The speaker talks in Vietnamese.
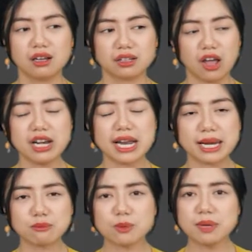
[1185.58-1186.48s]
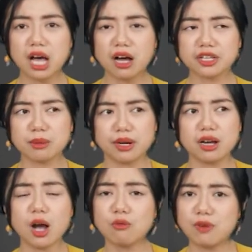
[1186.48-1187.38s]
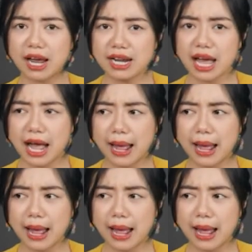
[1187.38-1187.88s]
nói là nấm súp lơ nhưng mà nó không phải là